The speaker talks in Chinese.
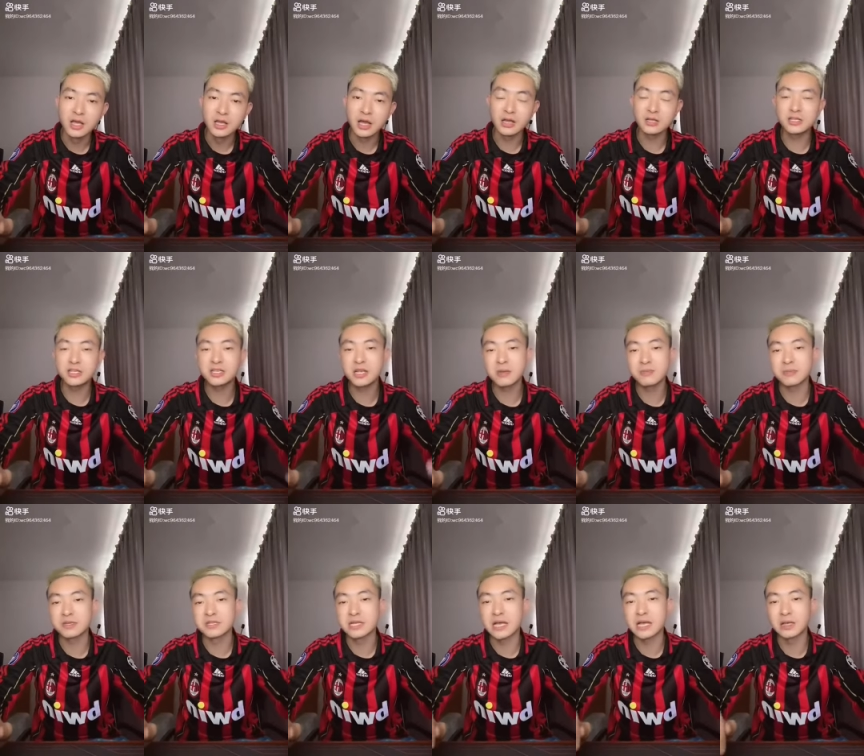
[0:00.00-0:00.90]
然后这场
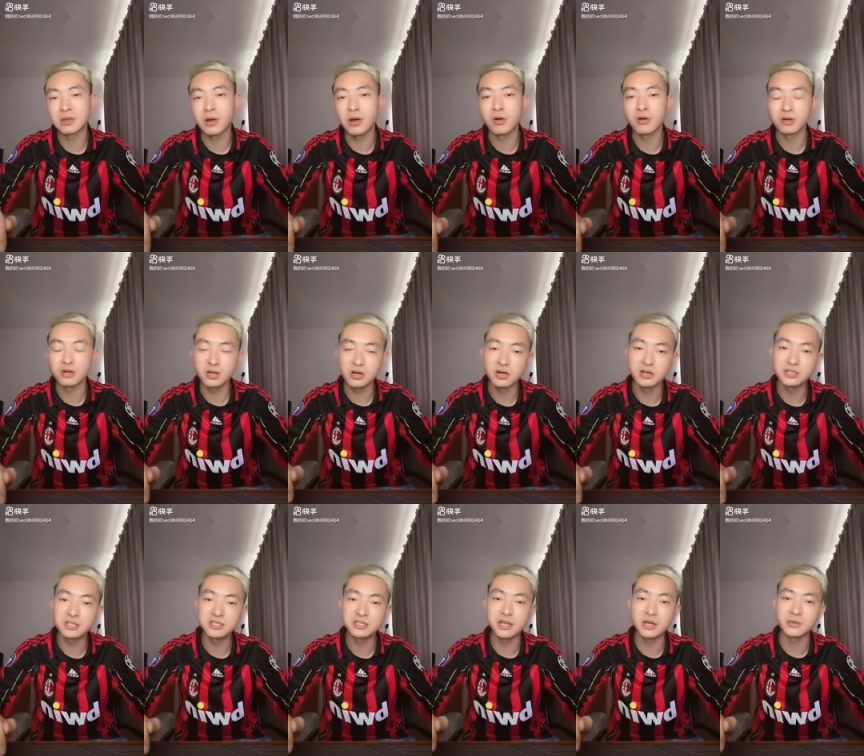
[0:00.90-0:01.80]
比赛的话，我个人
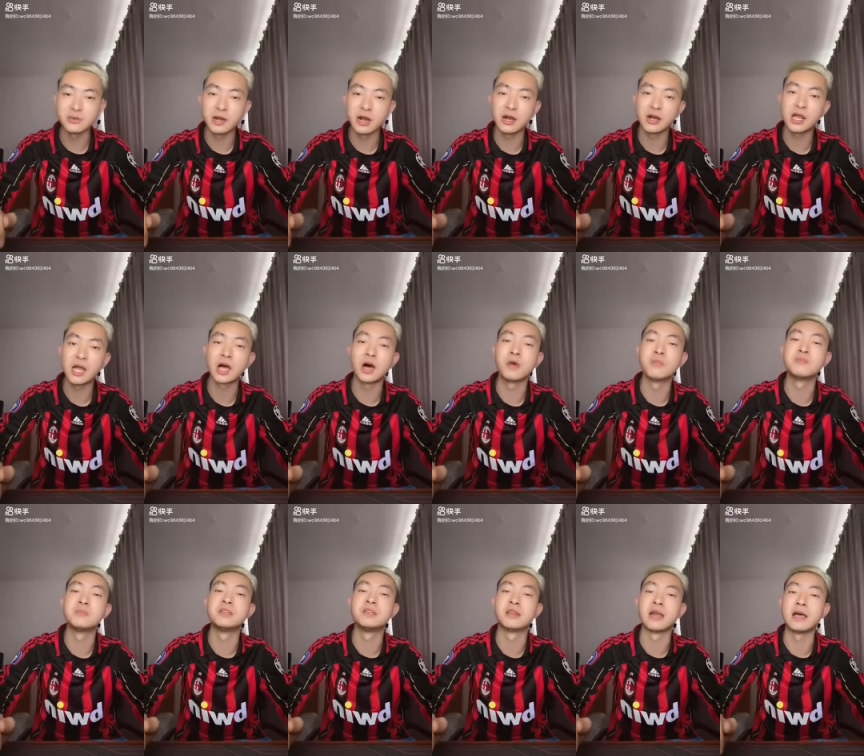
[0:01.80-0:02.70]
倾向于还是看好
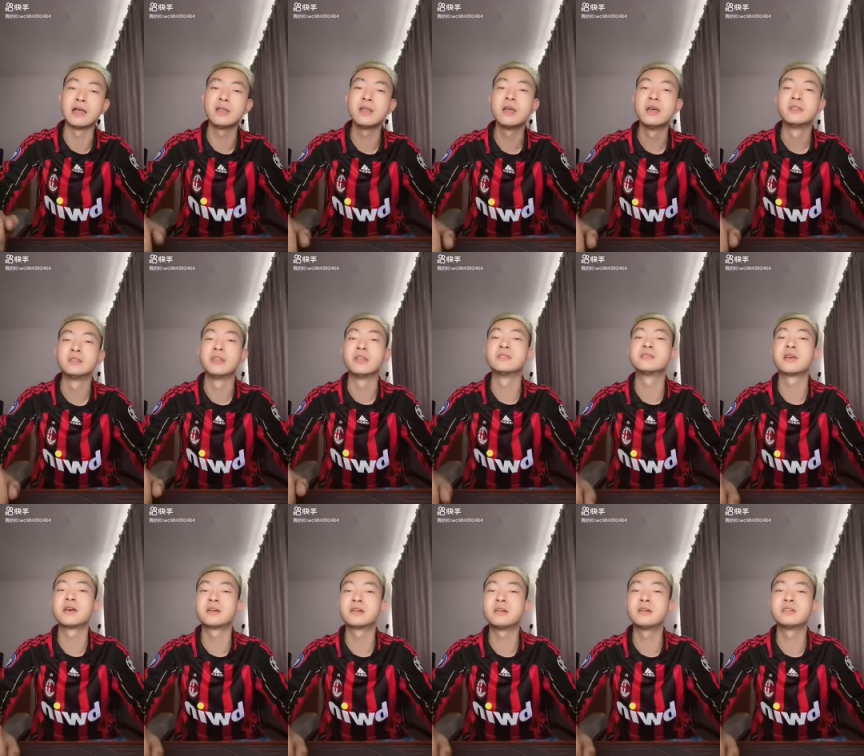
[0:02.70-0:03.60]
米兰能
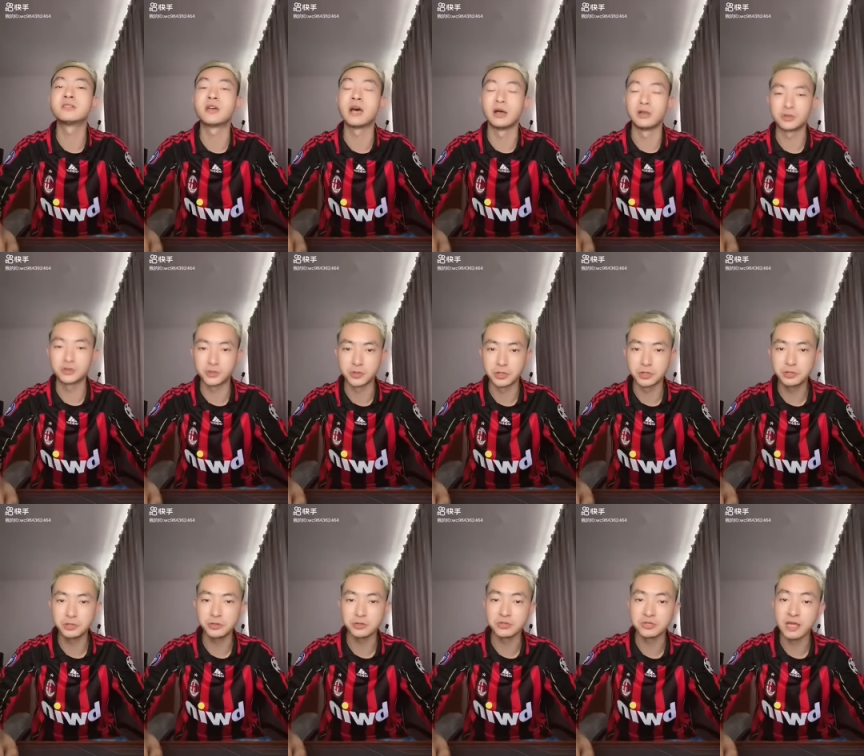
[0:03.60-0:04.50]
在客场全
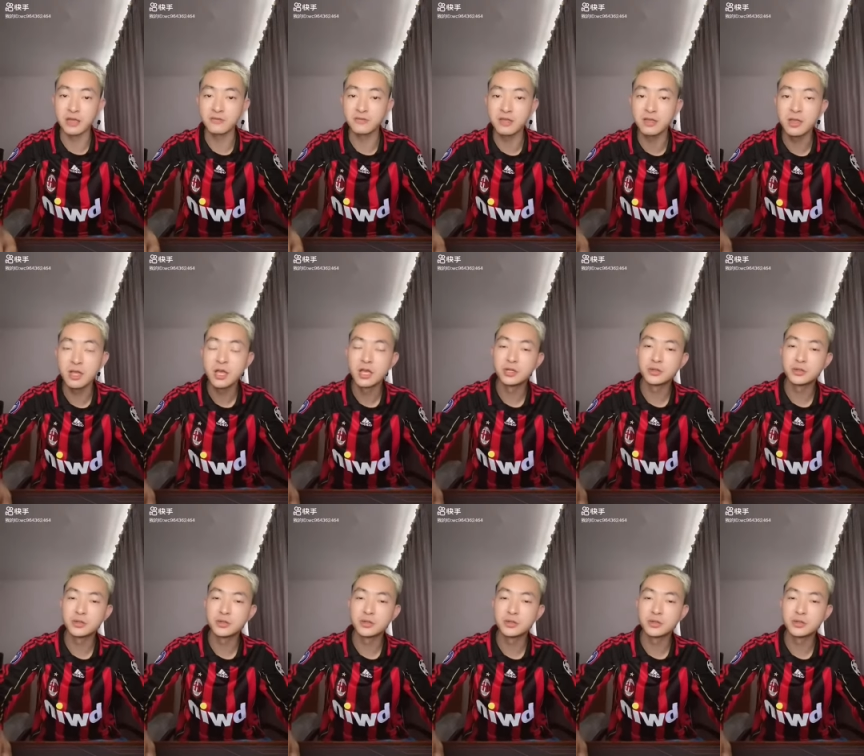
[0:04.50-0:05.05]
取三分。